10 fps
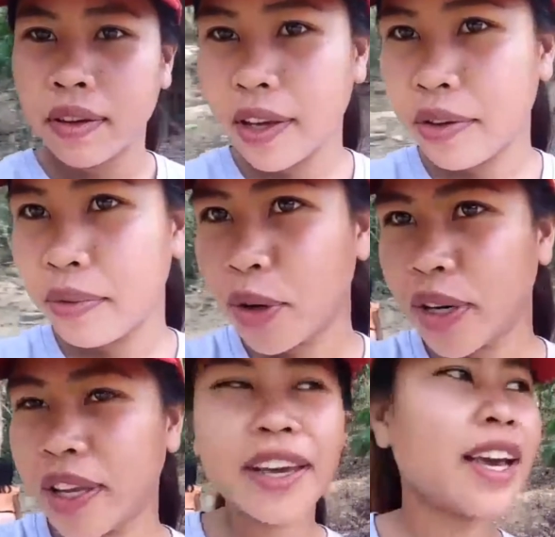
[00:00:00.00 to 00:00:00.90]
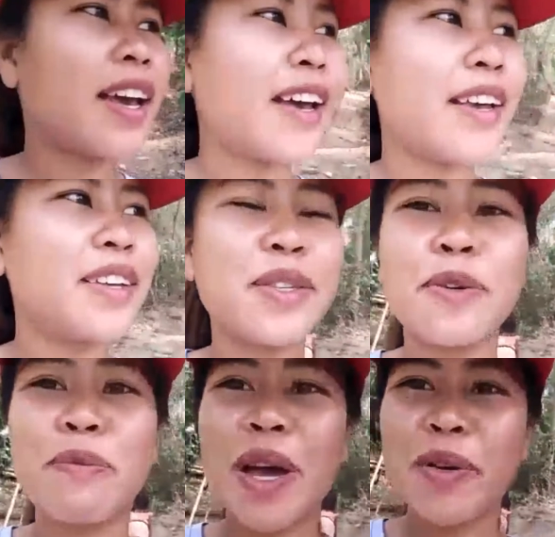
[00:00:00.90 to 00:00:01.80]
Hey, good morning guys!
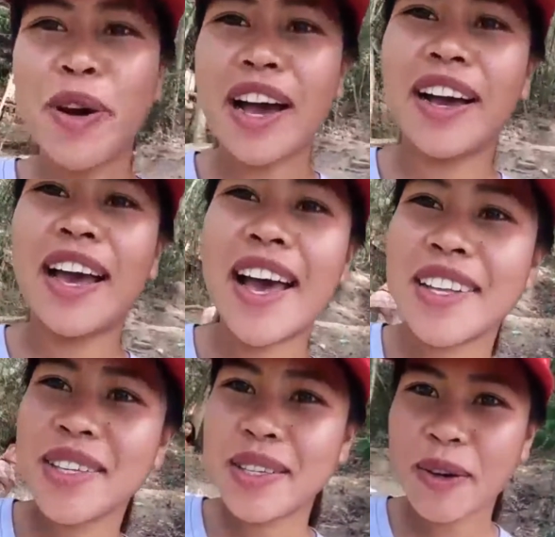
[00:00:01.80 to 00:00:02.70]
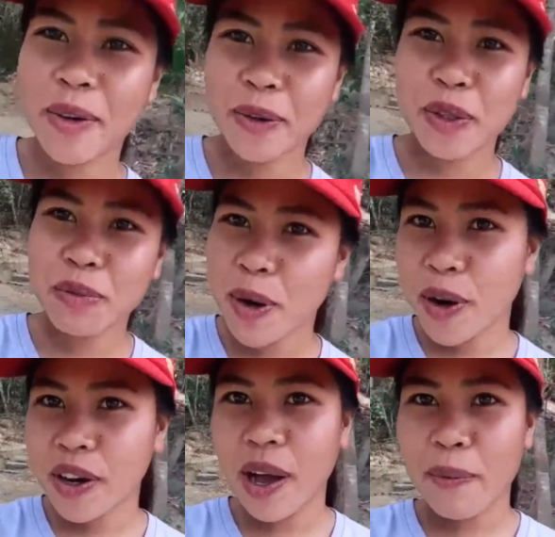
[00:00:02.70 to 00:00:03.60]
Mayong aga. Subong,
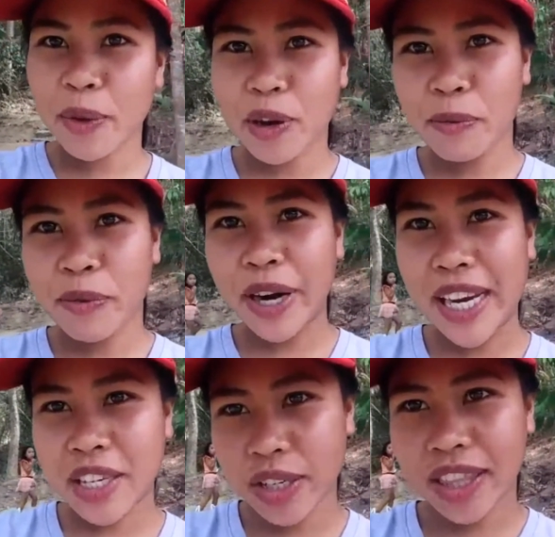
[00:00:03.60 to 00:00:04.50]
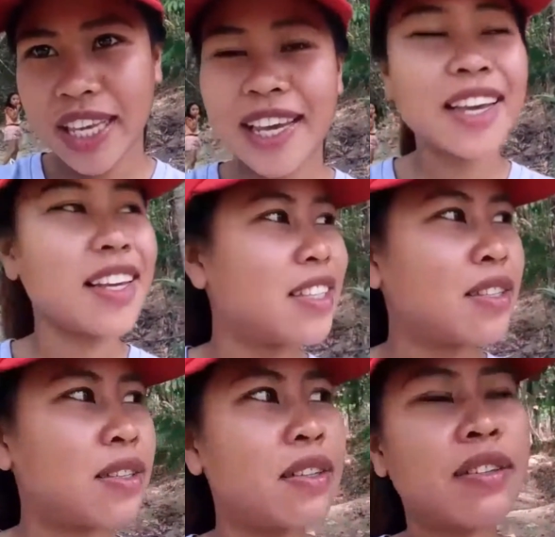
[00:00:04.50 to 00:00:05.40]
ang amon nga operation
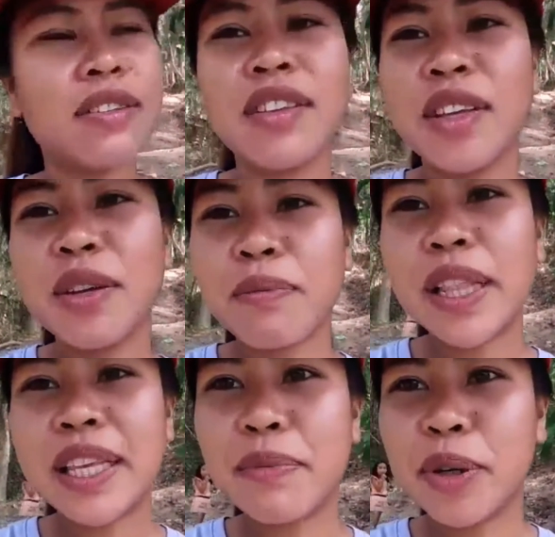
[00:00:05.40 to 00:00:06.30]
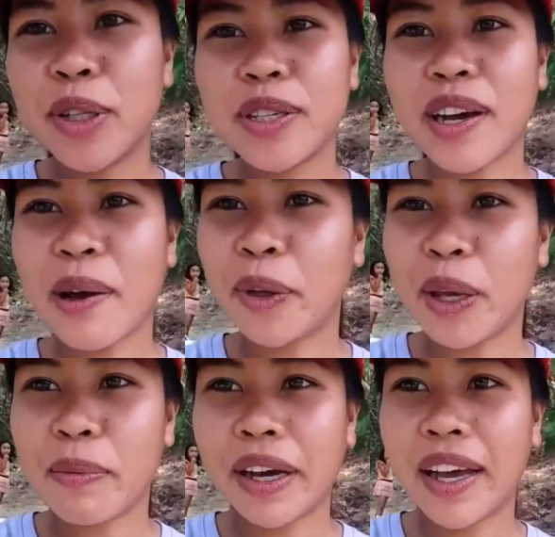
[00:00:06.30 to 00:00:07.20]
is malibod sa
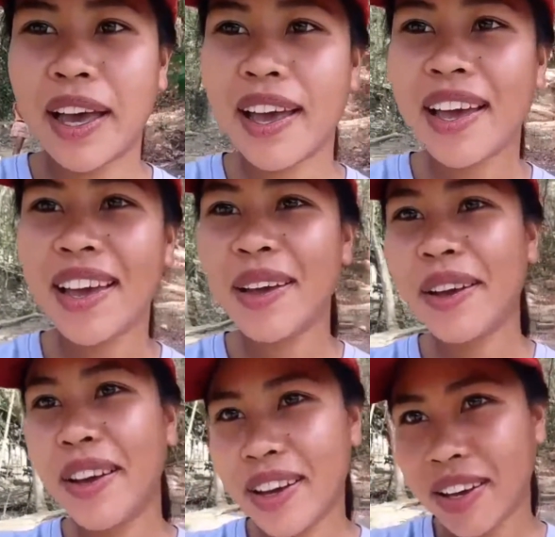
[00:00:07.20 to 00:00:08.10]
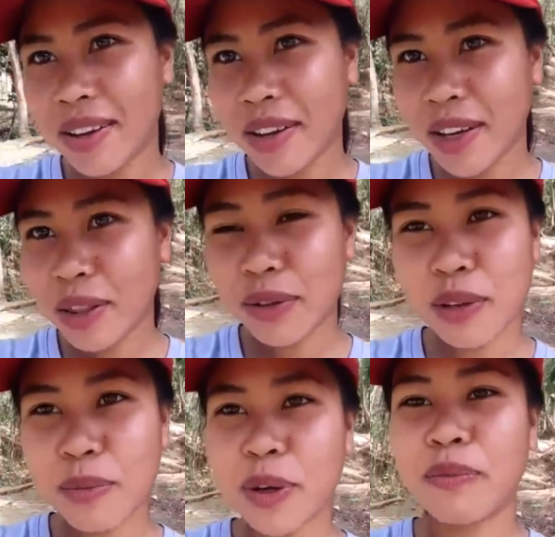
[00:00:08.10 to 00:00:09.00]
amon nga mga
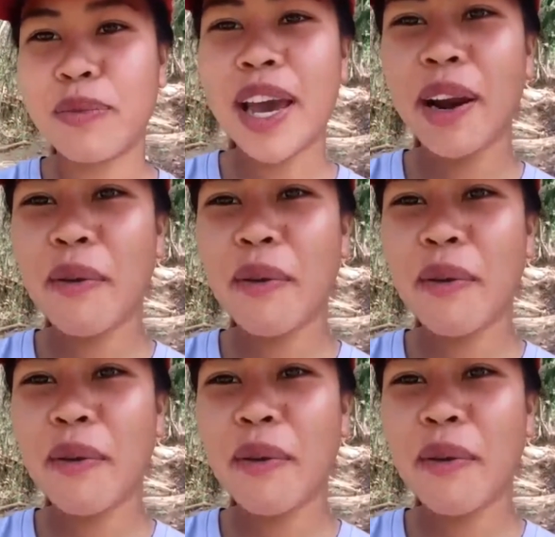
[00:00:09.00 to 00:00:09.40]
inuglibod. May